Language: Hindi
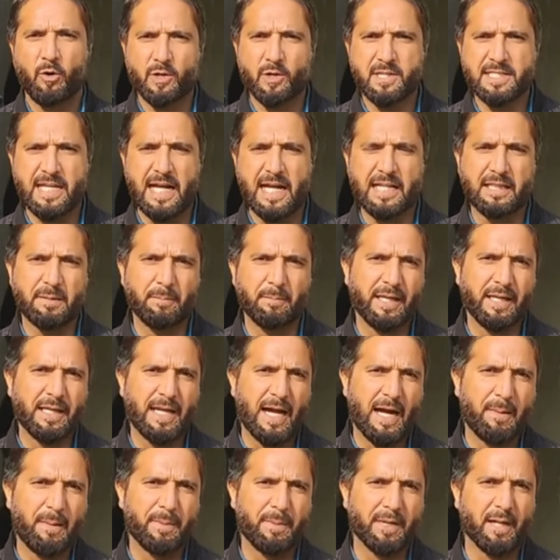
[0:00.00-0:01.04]
और साथ में ही
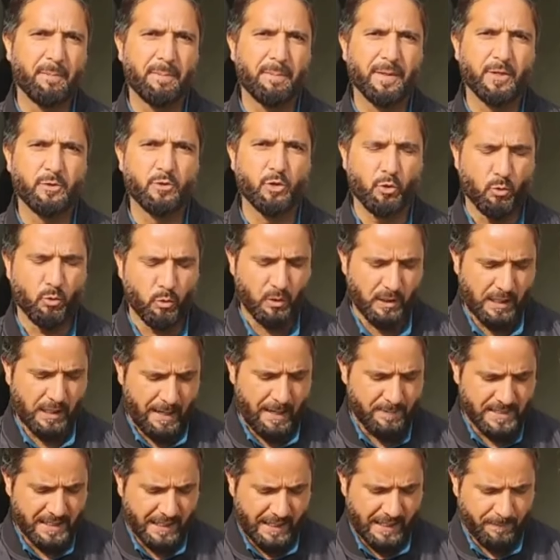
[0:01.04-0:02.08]
यहाँ पर अभी जो
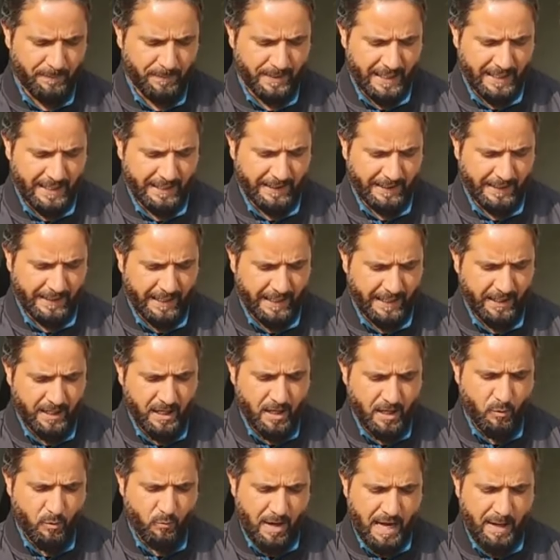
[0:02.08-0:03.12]
कुलगाम से खबर आ रही है
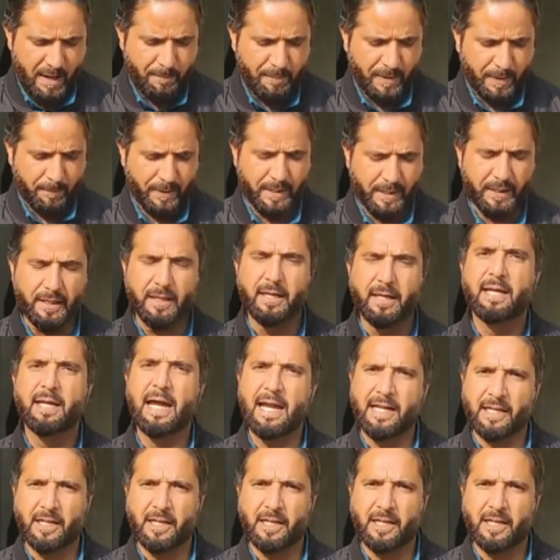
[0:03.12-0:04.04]
वहां पर भी